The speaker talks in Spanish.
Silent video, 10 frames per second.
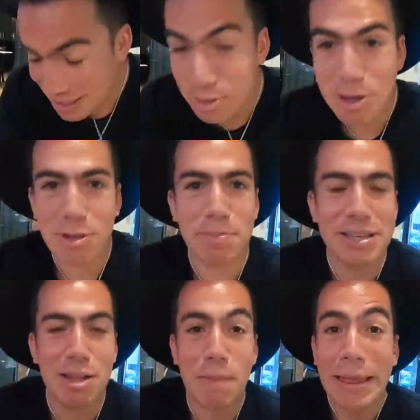Encebollado de
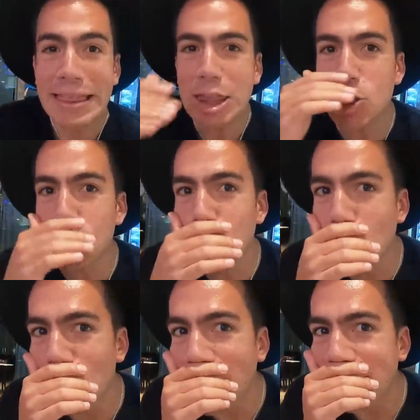pescado, 21
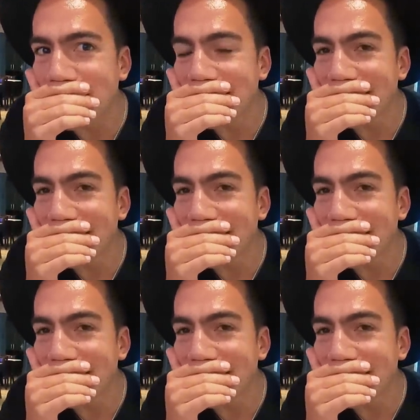dólares.